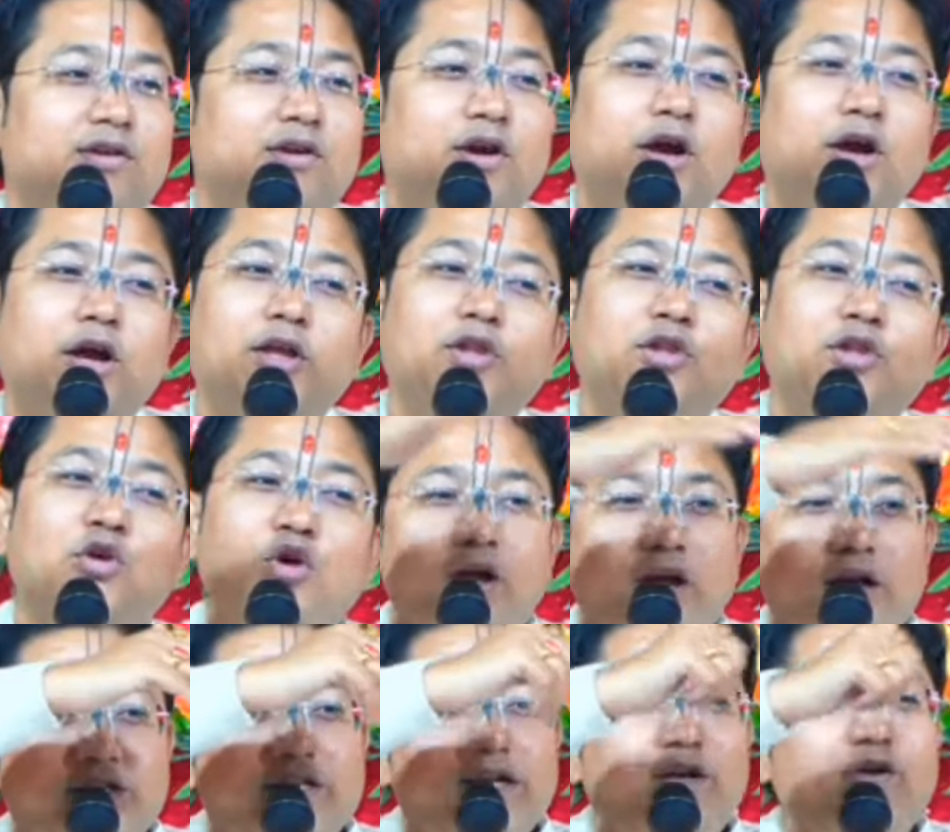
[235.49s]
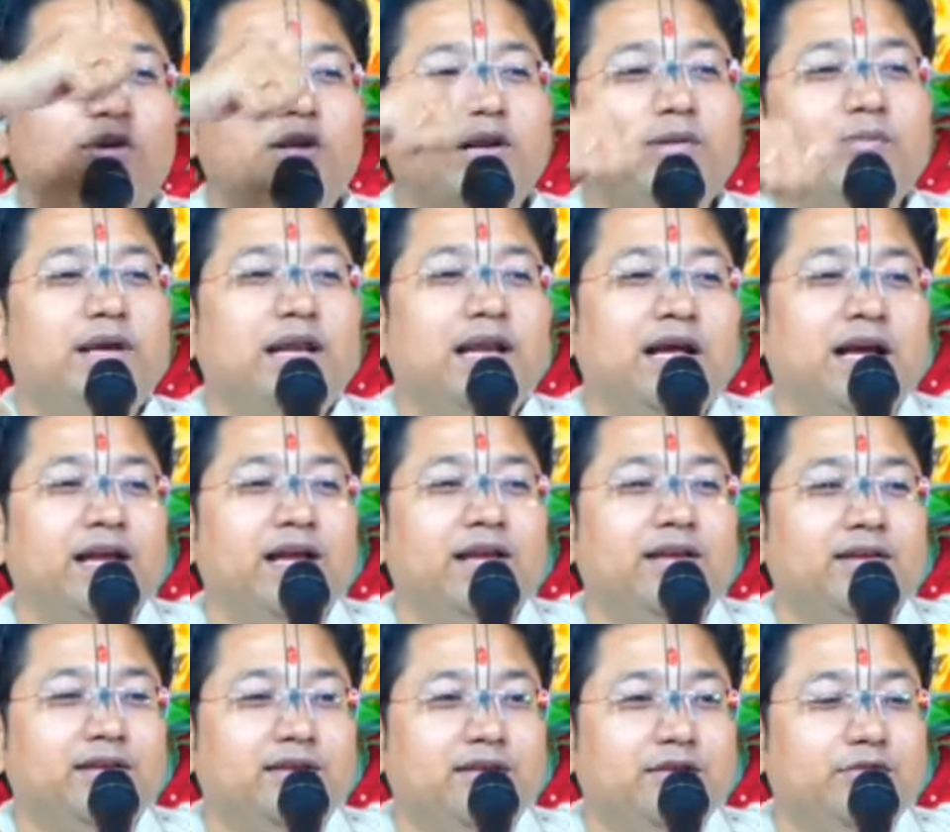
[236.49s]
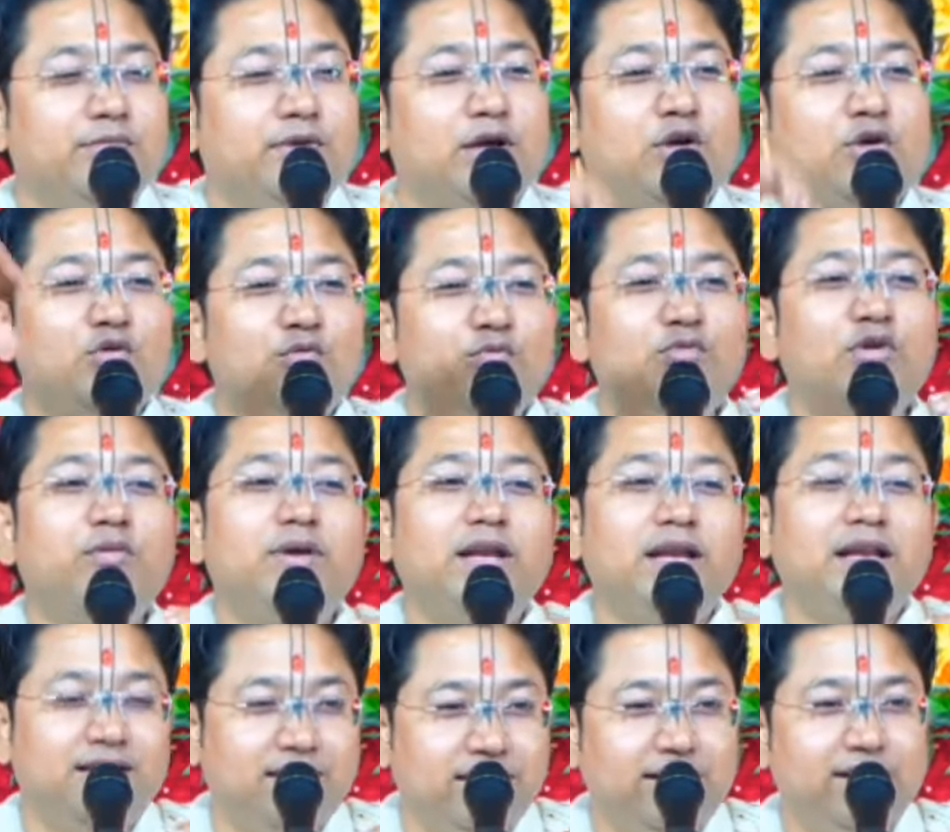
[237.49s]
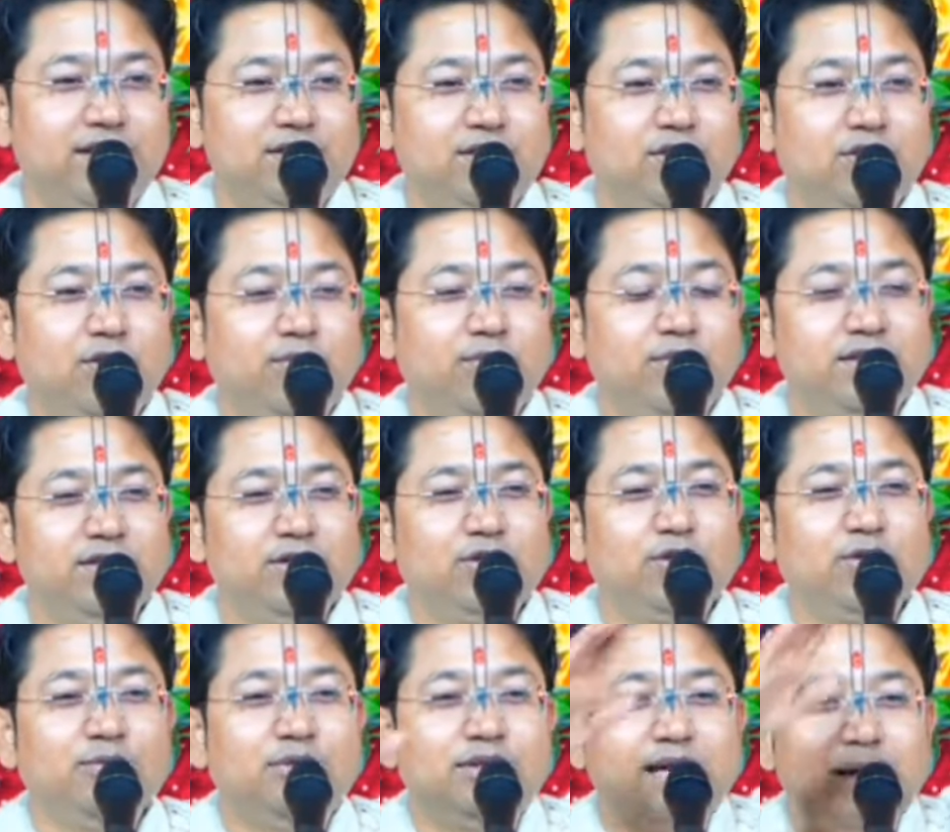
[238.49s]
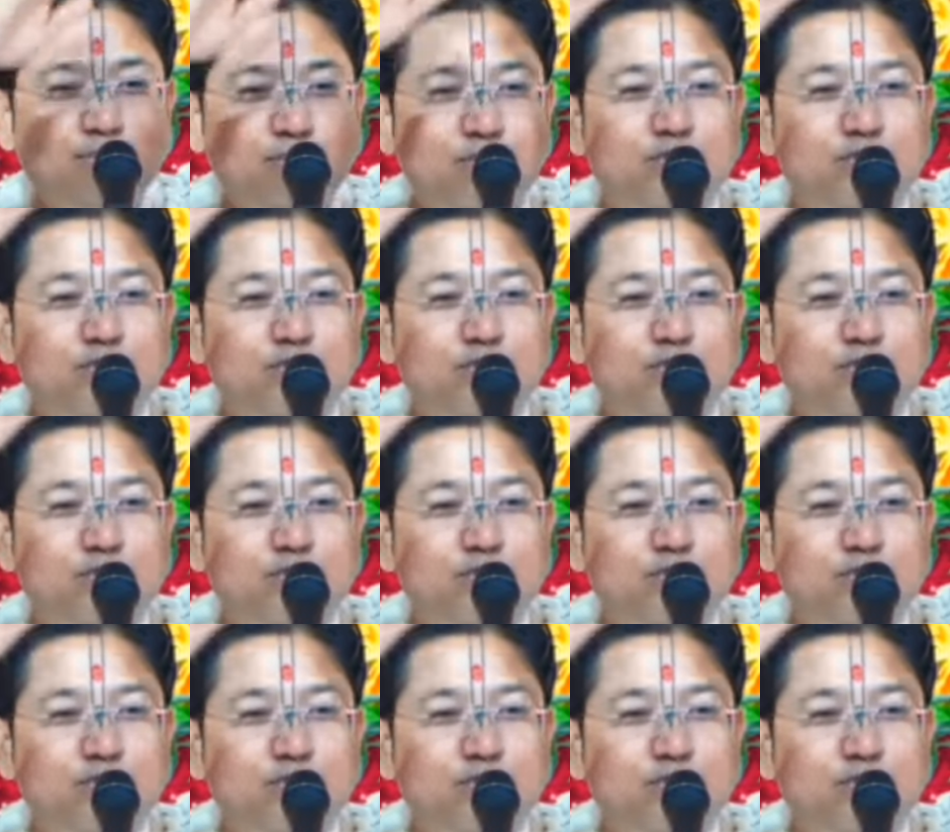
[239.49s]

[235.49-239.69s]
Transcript: হয়তো গঙ্গাসাগরের মেলায় বা কুম্ভ মেলায় দেখেছেন হবে যেরকম তাম্বু